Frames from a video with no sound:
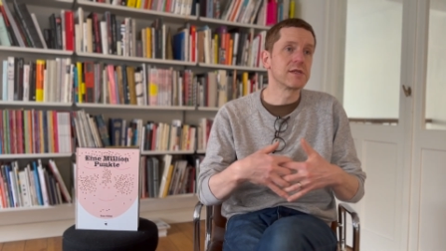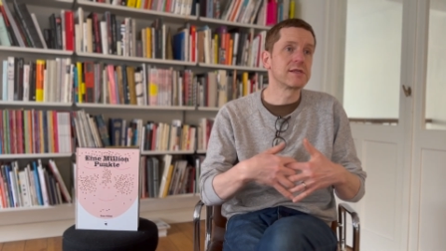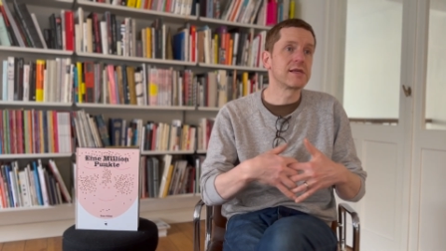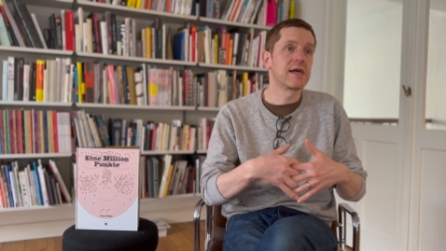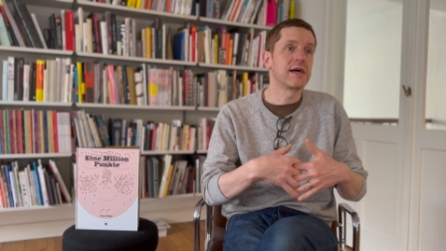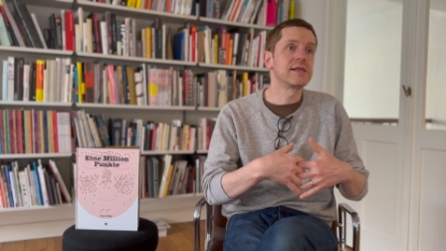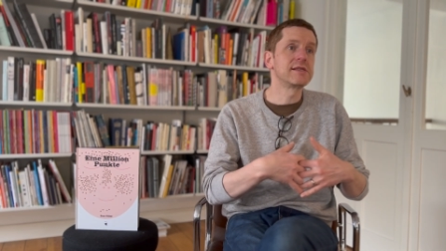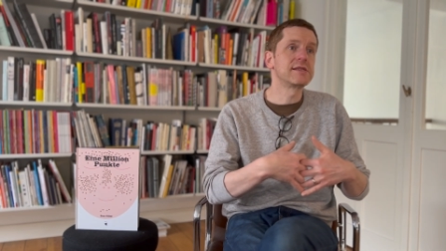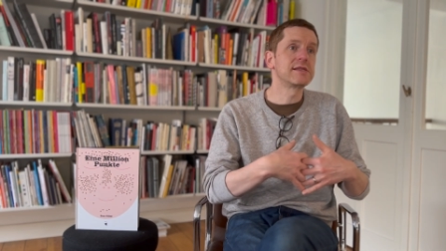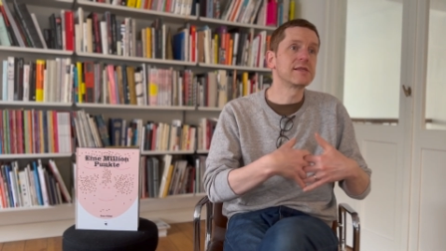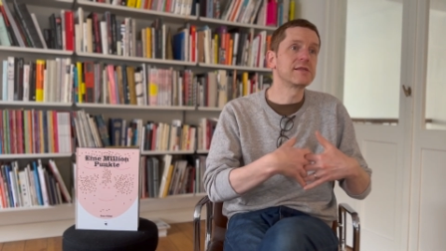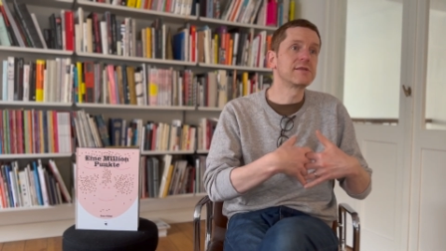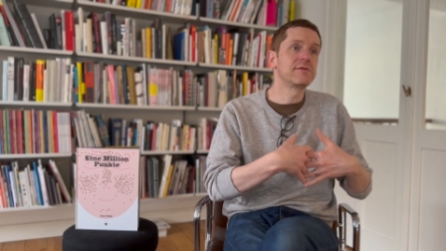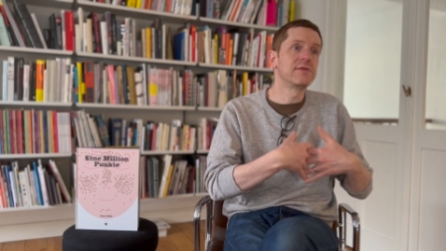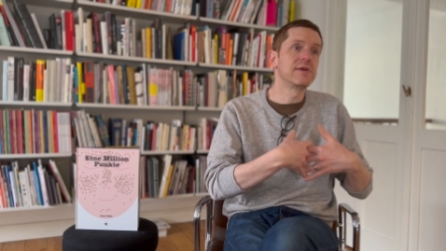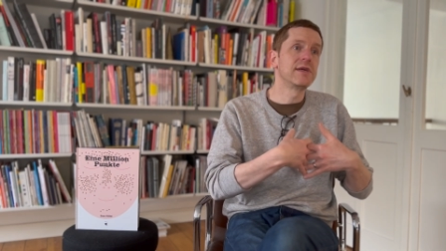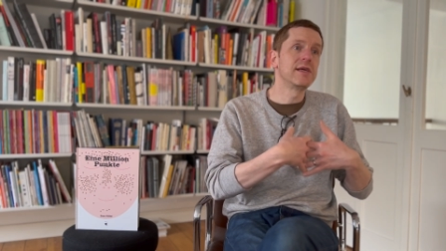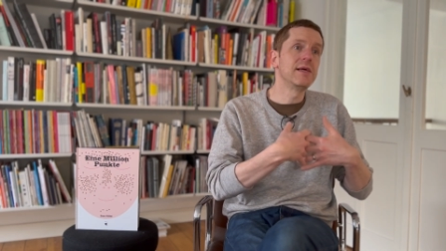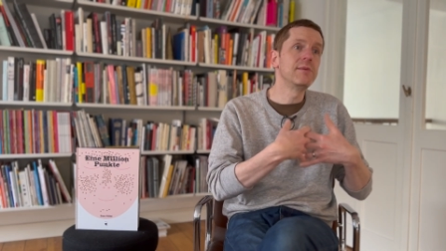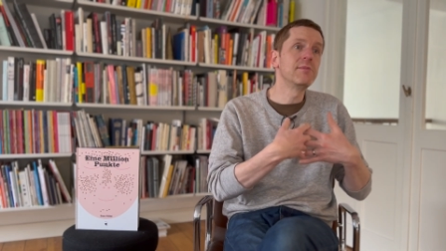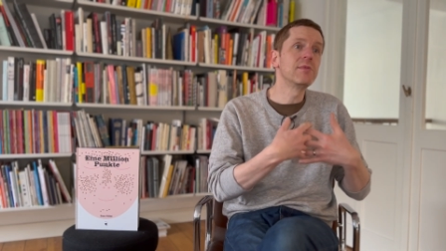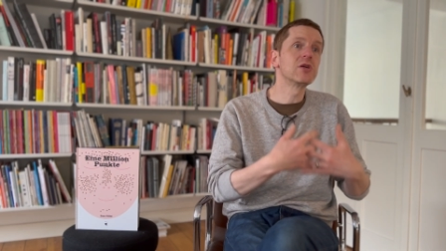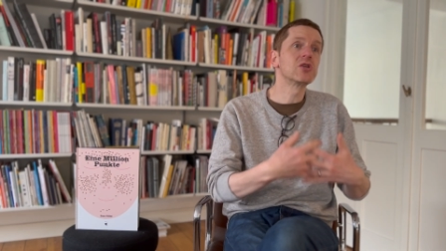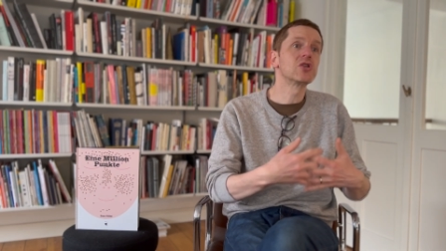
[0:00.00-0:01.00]
Das heißt, dass
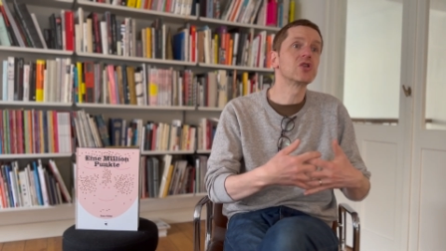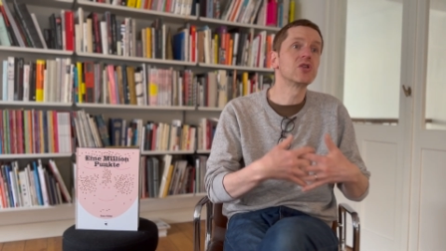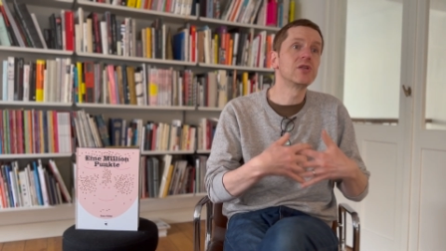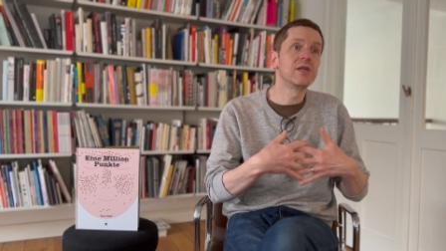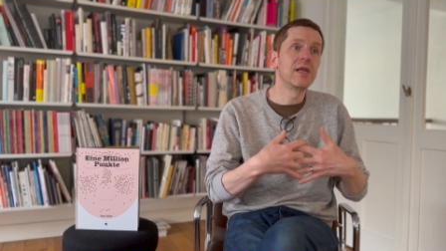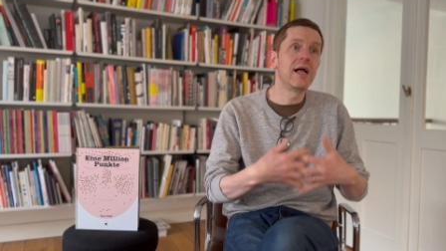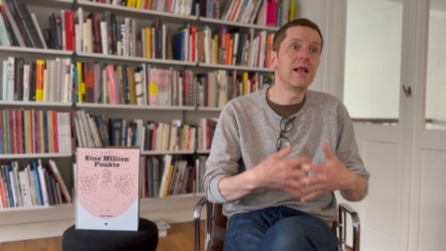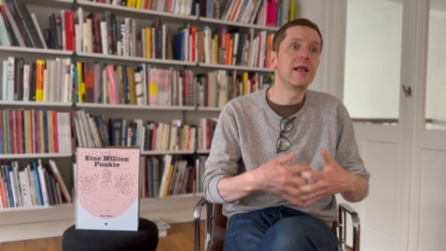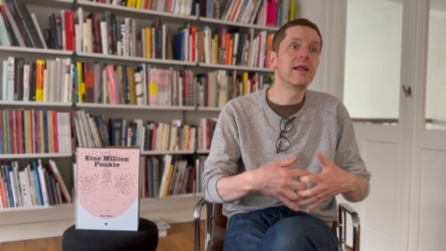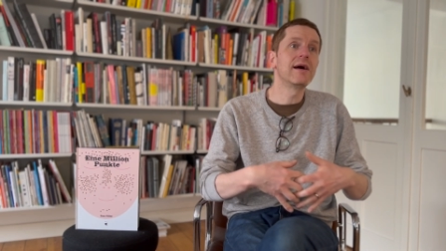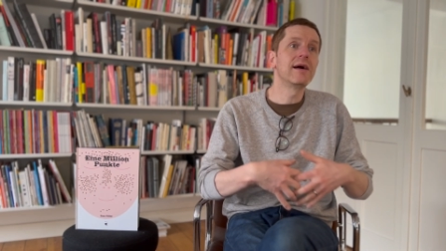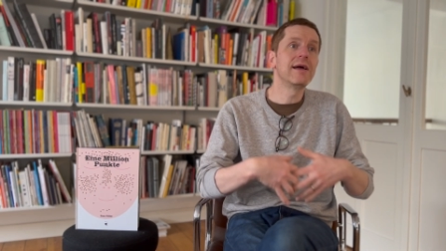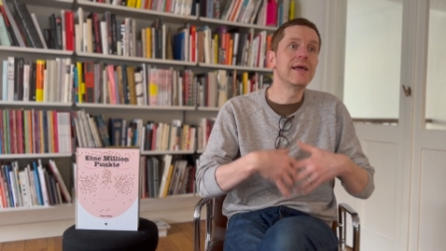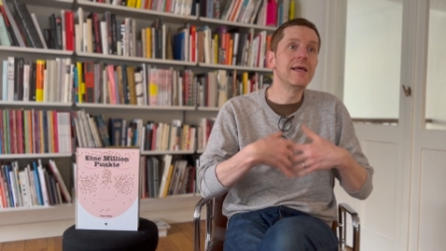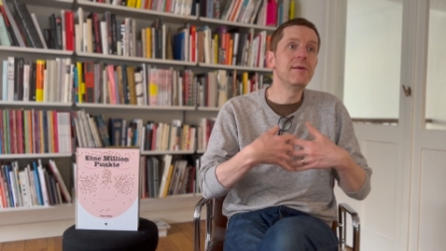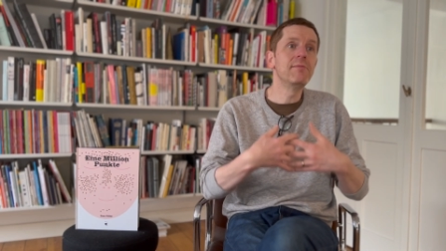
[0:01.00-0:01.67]
wir immer schneller,